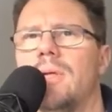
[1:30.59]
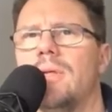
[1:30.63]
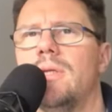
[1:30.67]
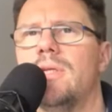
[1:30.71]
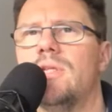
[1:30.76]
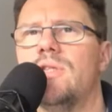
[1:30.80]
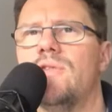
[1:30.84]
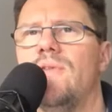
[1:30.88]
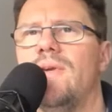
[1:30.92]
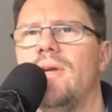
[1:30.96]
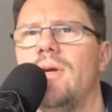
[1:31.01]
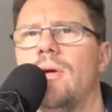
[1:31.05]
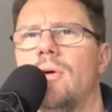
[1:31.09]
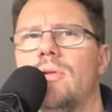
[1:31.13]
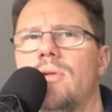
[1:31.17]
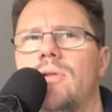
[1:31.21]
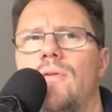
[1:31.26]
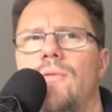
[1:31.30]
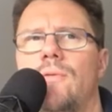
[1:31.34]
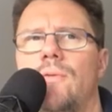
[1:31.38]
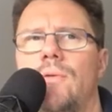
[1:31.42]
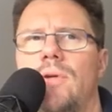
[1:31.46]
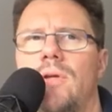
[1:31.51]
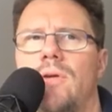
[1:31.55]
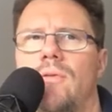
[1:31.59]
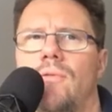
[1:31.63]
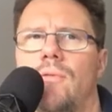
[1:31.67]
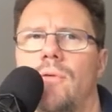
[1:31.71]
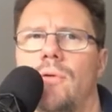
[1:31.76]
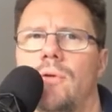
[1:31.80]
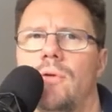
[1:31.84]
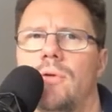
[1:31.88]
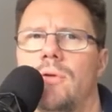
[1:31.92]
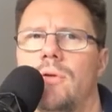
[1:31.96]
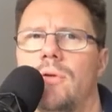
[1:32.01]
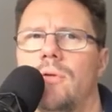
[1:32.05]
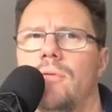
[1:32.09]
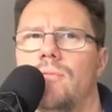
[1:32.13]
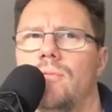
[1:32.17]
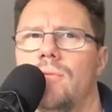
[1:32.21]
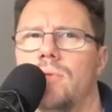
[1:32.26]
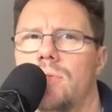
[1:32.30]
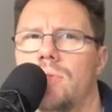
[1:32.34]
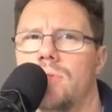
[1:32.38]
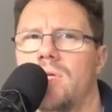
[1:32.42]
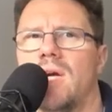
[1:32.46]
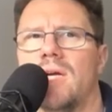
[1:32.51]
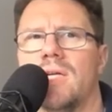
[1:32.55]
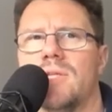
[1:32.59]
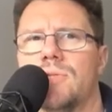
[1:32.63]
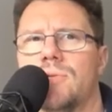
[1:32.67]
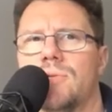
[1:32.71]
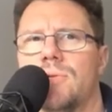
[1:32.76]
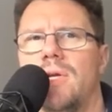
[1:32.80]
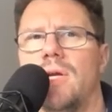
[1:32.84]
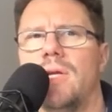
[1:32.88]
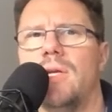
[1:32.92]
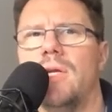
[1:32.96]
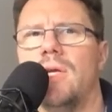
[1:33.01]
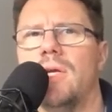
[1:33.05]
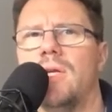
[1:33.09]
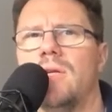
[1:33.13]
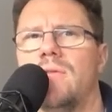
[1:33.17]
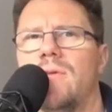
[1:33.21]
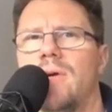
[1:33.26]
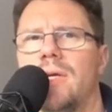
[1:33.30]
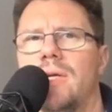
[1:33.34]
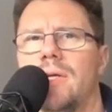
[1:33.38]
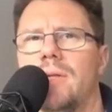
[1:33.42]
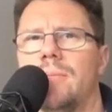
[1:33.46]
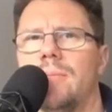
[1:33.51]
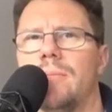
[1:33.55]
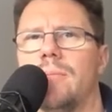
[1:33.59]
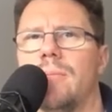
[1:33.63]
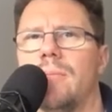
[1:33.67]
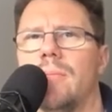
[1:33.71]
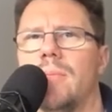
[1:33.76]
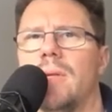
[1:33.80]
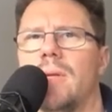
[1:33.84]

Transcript: Deswegen auch die Folie vorne drauf. Das Gas soll ja nicht entweichen.